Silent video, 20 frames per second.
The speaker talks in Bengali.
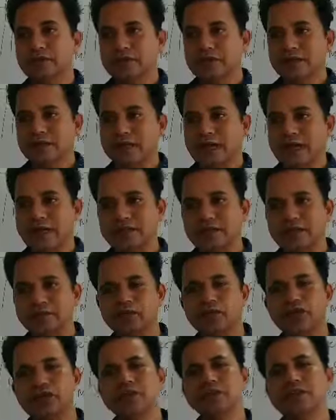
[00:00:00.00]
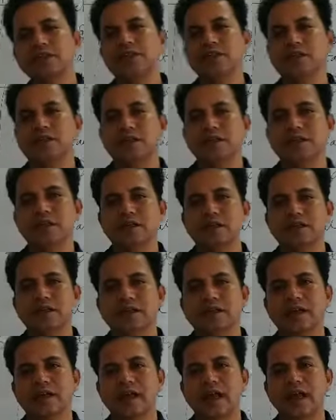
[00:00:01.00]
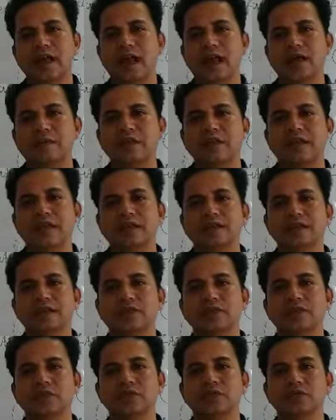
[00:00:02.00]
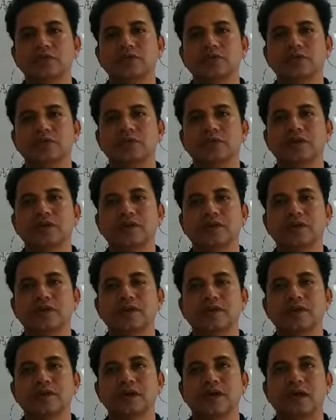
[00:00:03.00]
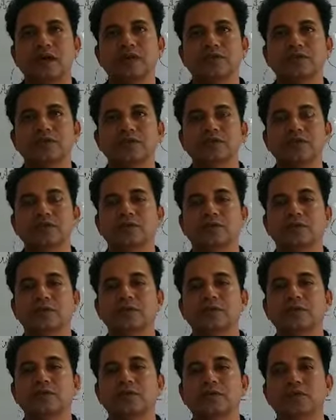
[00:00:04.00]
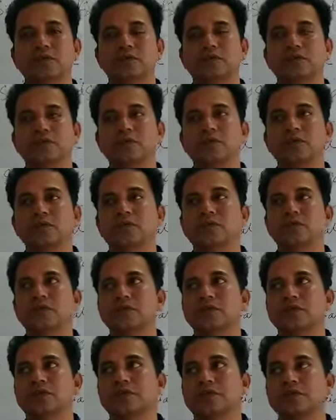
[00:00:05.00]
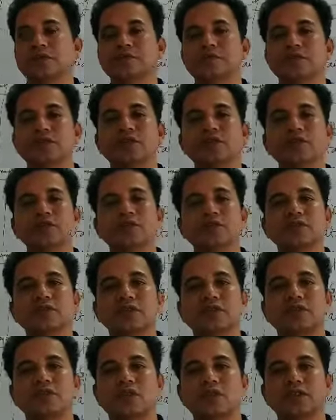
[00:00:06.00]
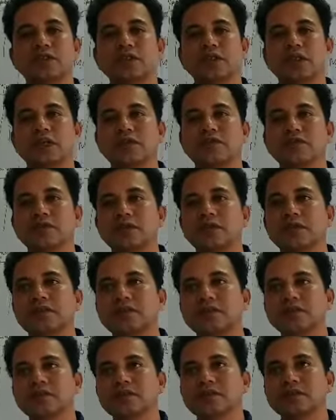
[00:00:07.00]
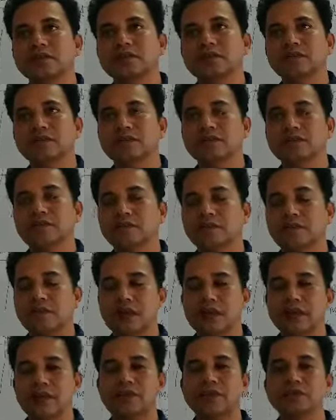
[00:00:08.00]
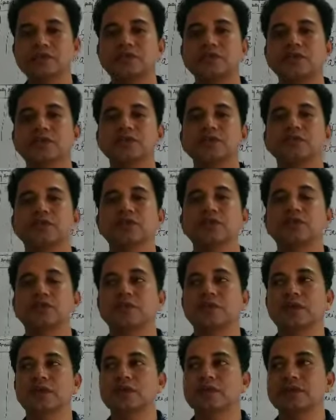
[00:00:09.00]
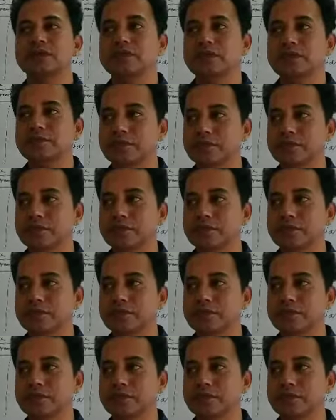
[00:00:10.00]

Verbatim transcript: এই আটটা বিষয় থেকে আমি একটা বিষয়ের উপর আলোচনা করব সেই বিষয়টা হচ্ছে কস্ট অ্যাকাউন্টিং বাংলা হচ্ছে উৎপাদন ব্যয় হিসাব